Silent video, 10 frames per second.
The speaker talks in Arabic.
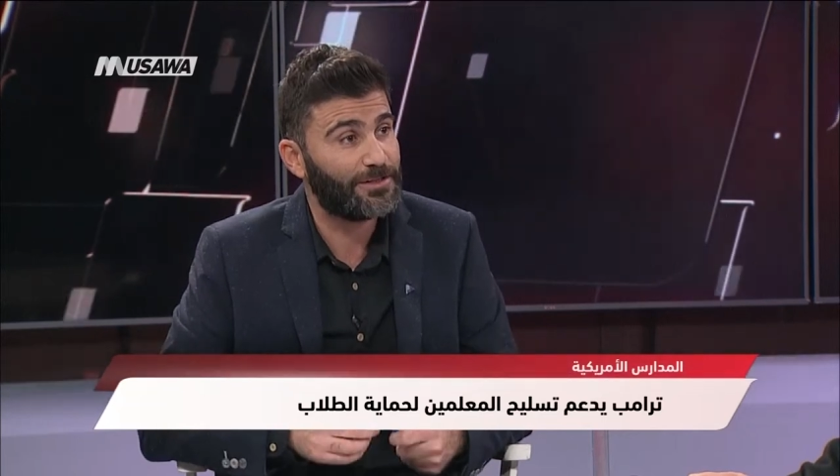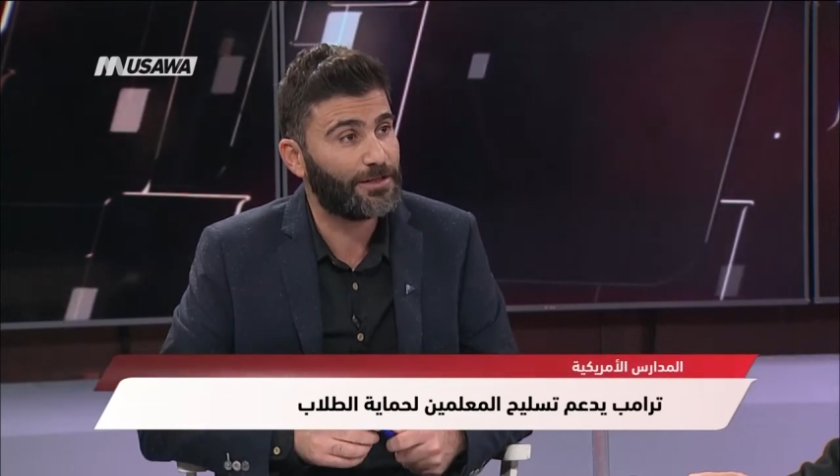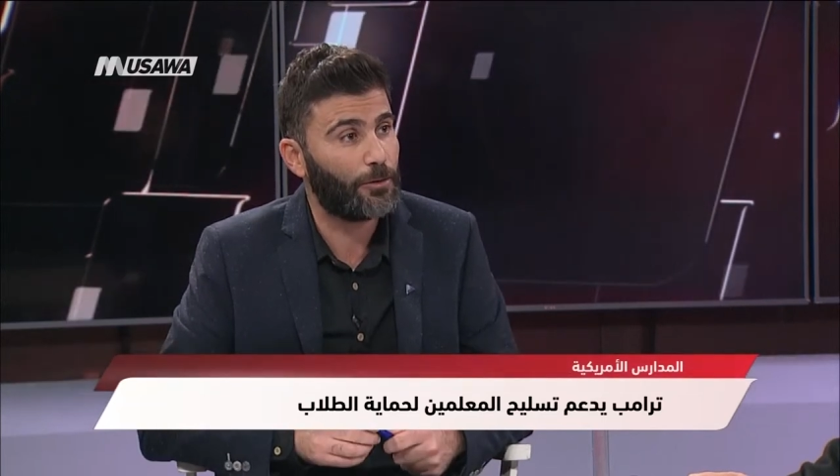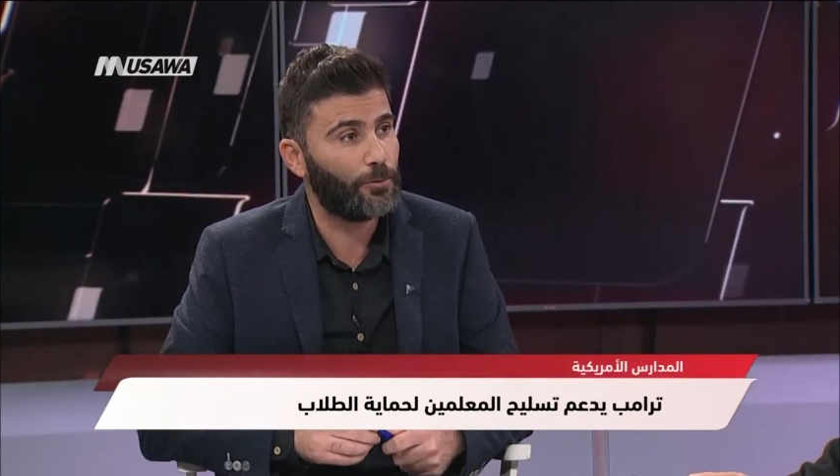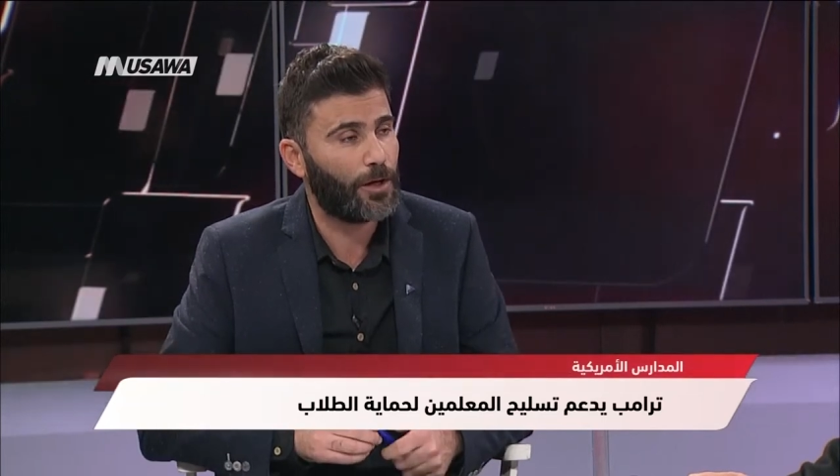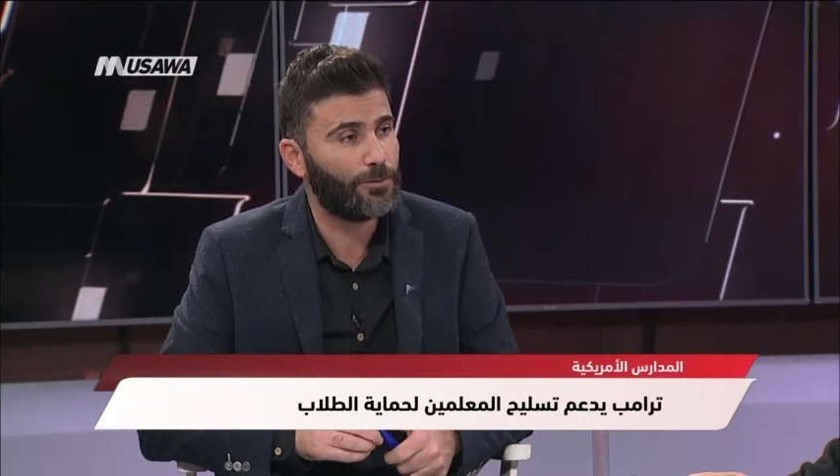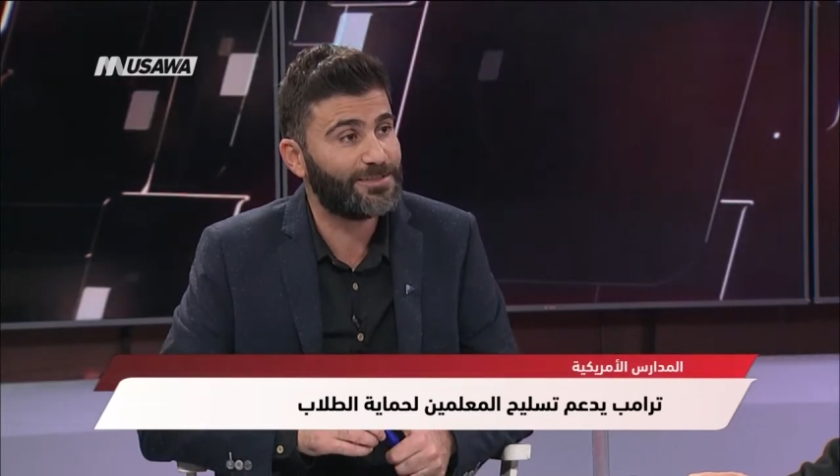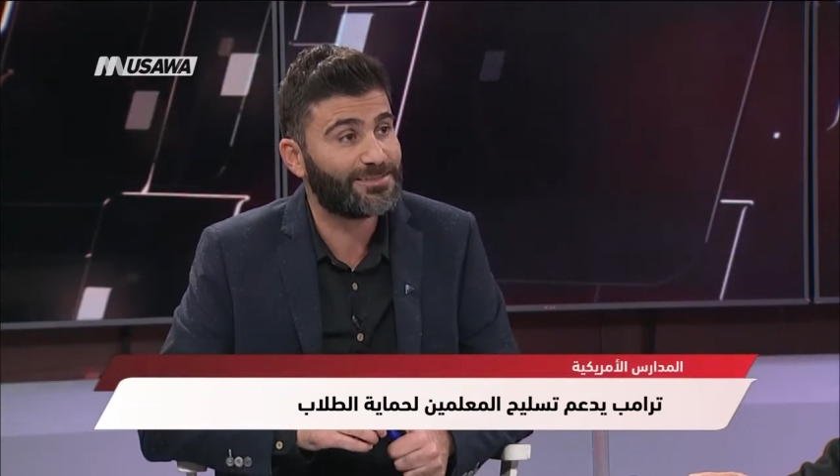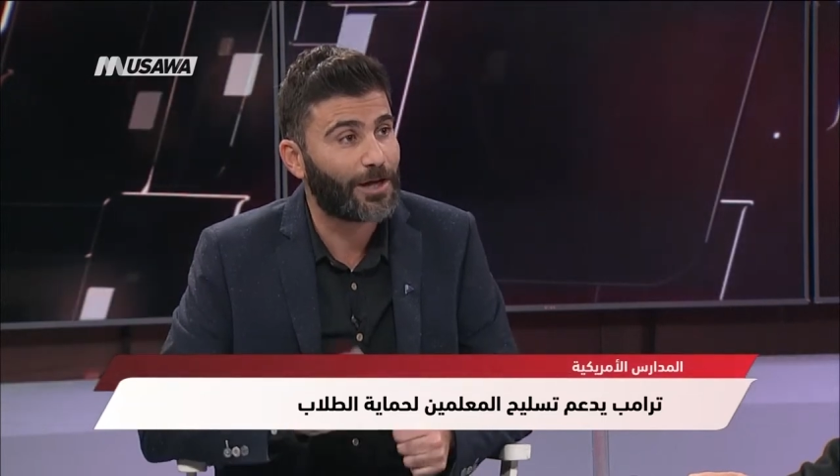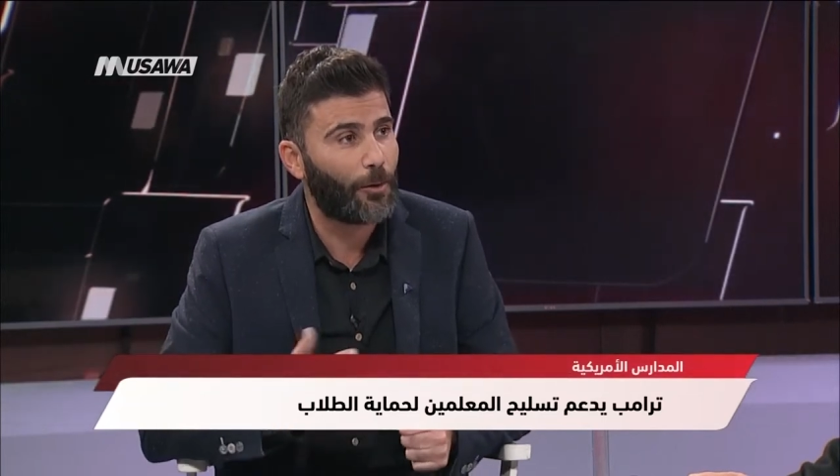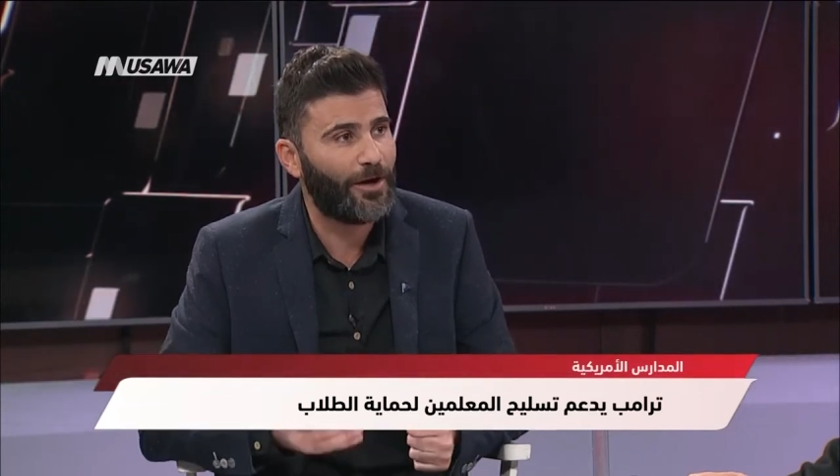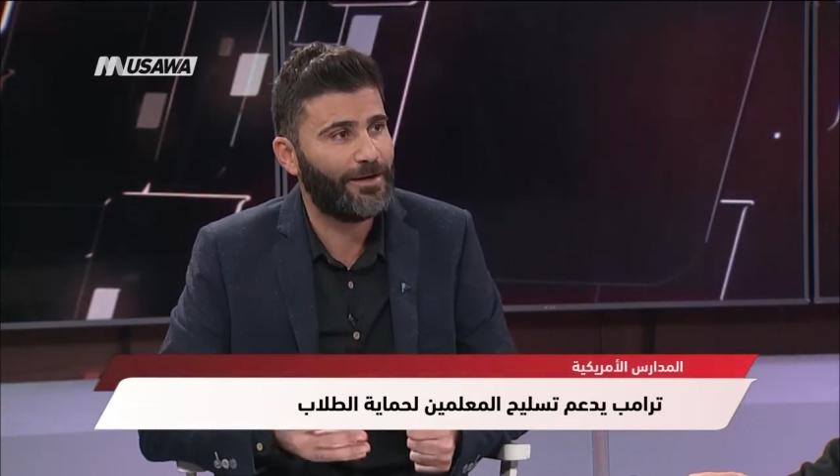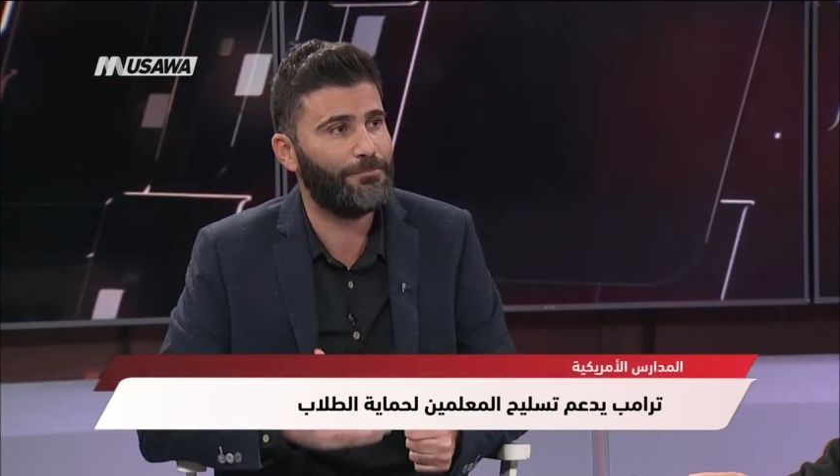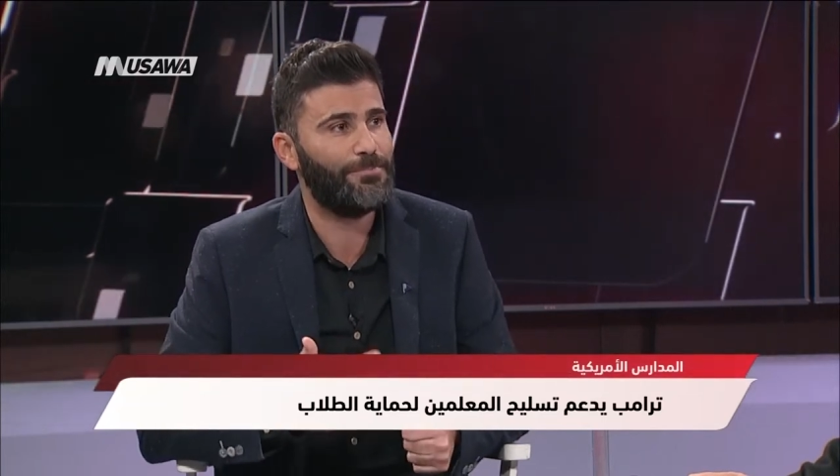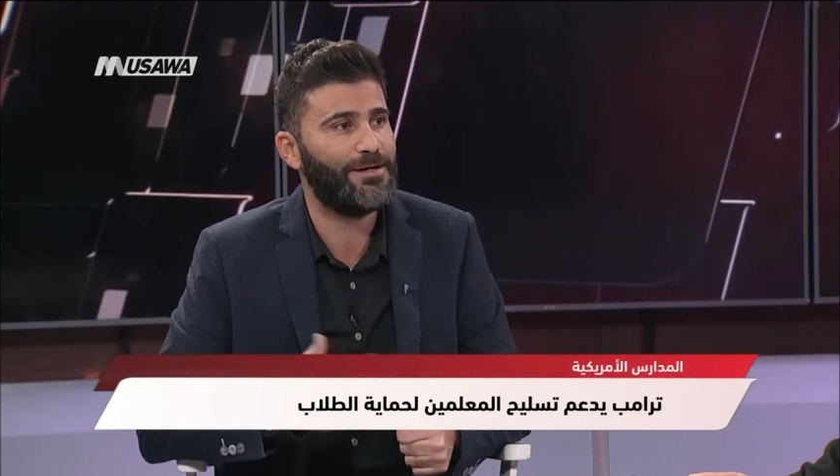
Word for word: او او يستوعب